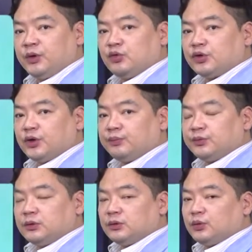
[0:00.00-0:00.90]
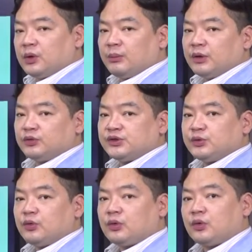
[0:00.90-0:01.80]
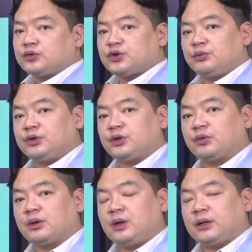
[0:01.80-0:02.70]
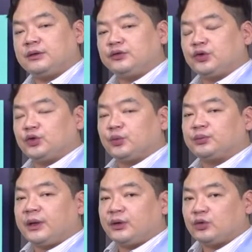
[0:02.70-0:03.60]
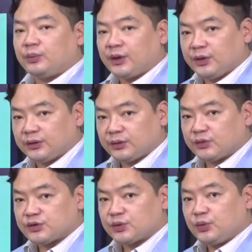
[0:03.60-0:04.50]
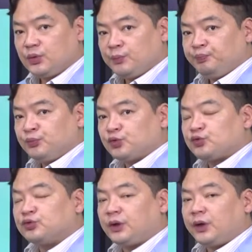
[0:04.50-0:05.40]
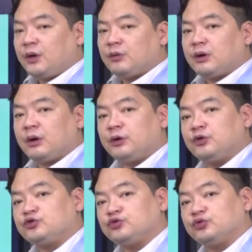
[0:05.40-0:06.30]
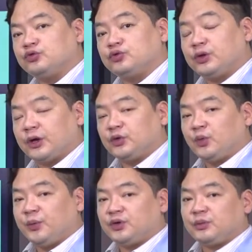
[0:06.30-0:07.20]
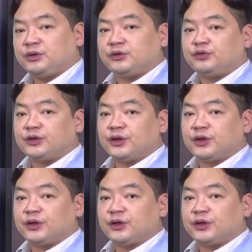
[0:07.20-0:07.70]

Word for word: 미국 기업들도 아마도 신곡점을 기록할 가능성이 높다라고 봐야 될 것이고 국내 태양광 관련주들에게도 모멘텀이 될 수